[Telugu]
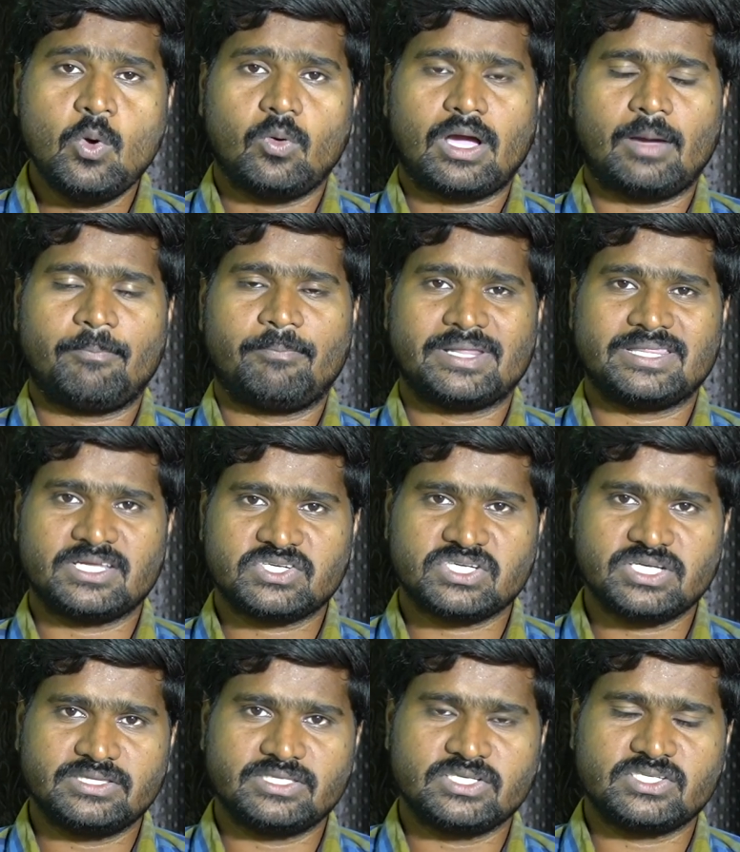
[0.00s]
ఒక
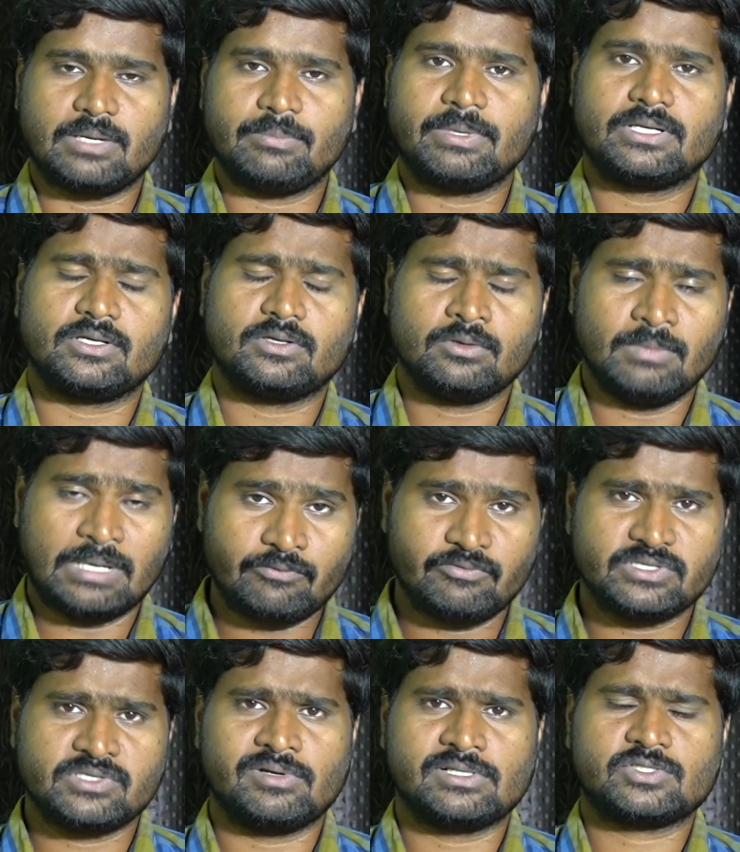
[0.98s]
ప్రదర్శన అయితే చేపట్టారు మనం
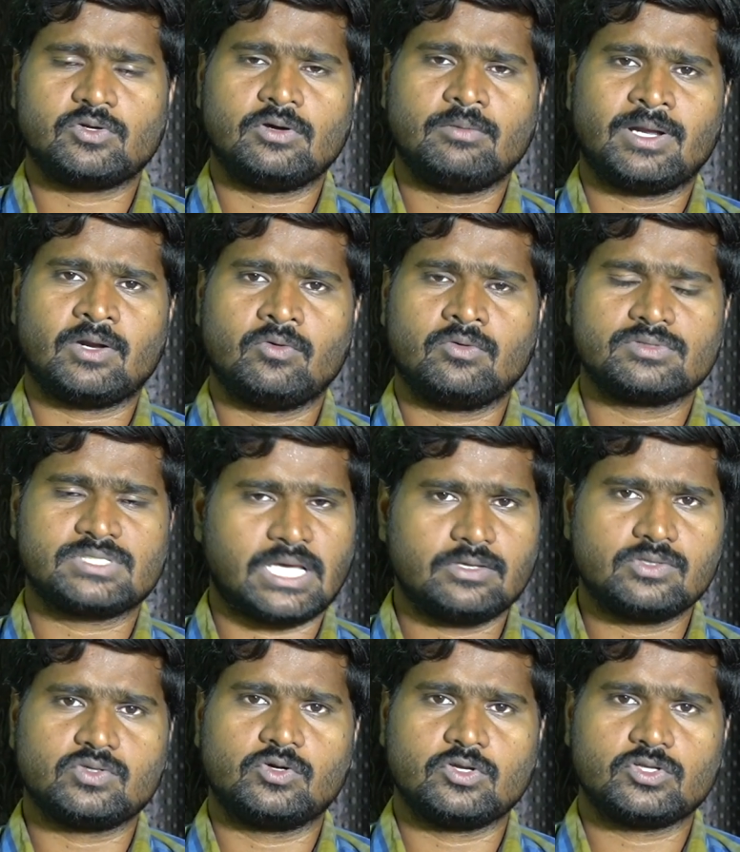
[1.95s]
విజువల్స్లో మనం
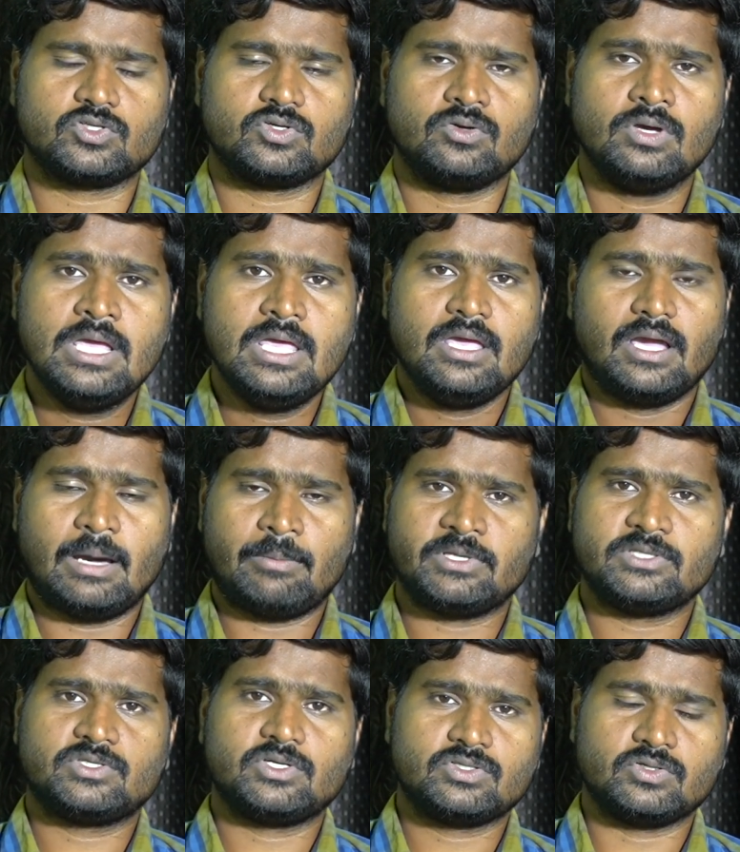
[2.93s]
ఒకసారి చూడవచ్చు
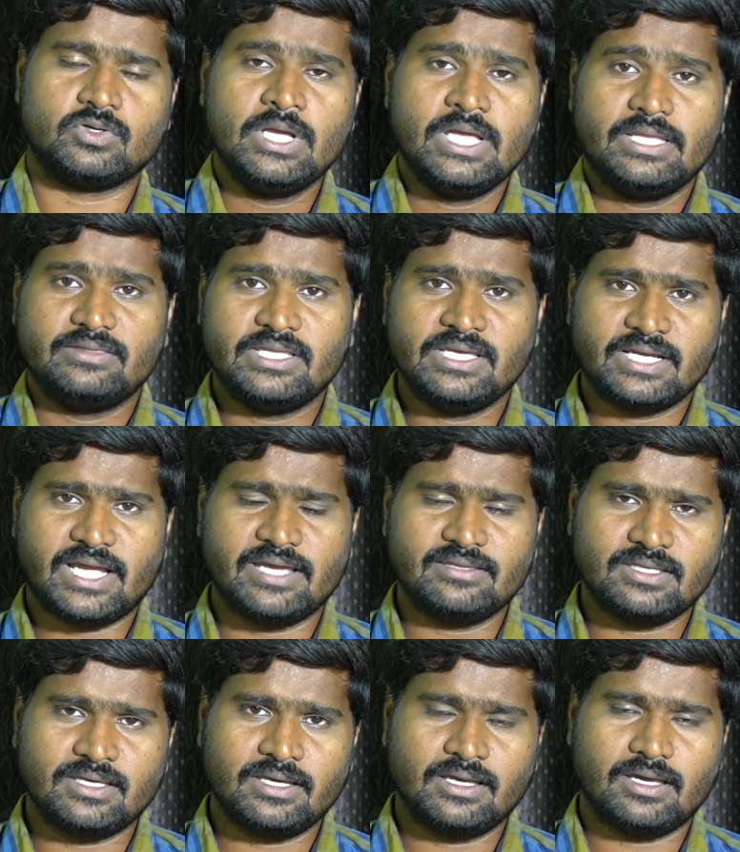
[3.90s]
గమనించవచ్చు
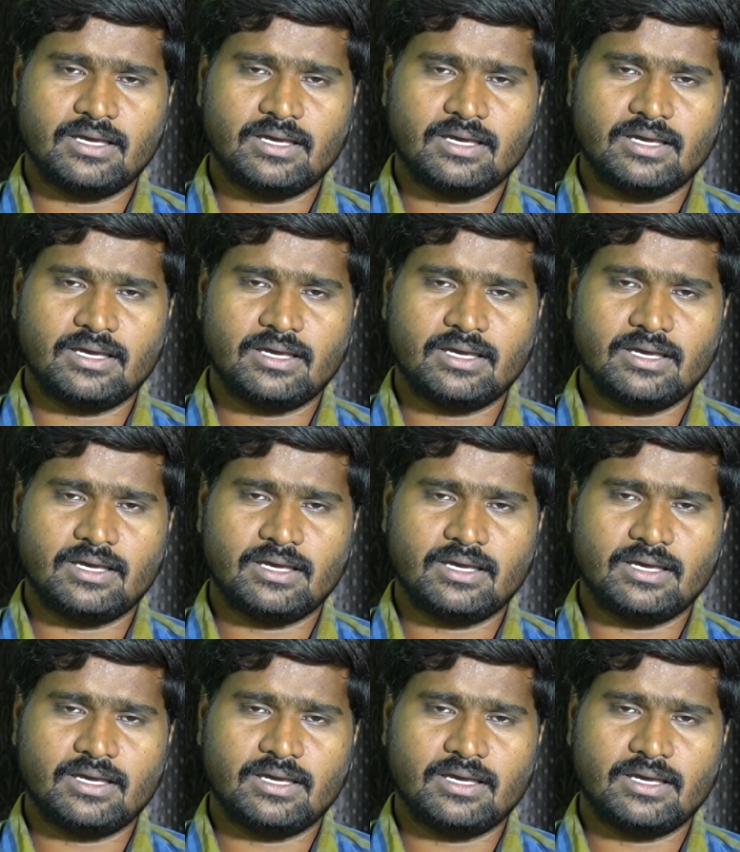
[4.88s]
దీనికైతే